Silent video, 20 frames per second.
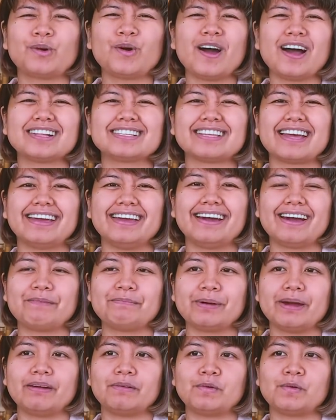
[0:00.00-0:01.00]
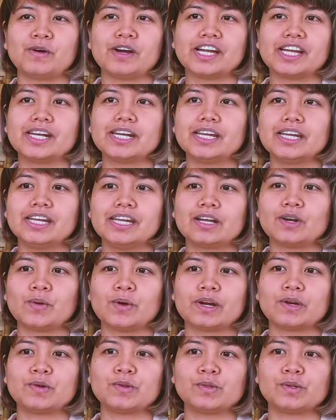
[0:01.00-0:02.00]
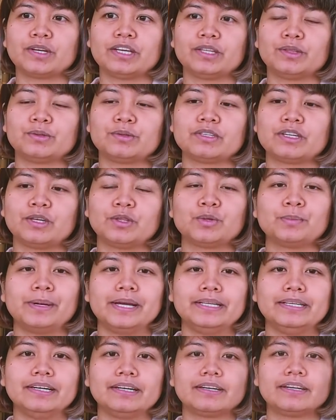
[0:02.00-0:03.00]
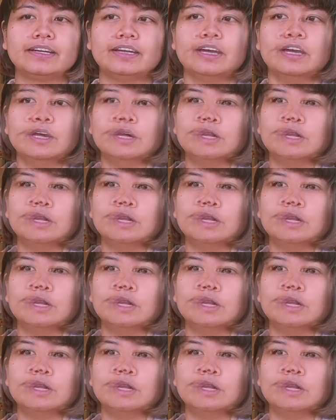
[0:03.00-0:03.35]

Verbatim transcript: Kok nggak sayang apa uangnya dikeluarin untuk itu segitu banyak.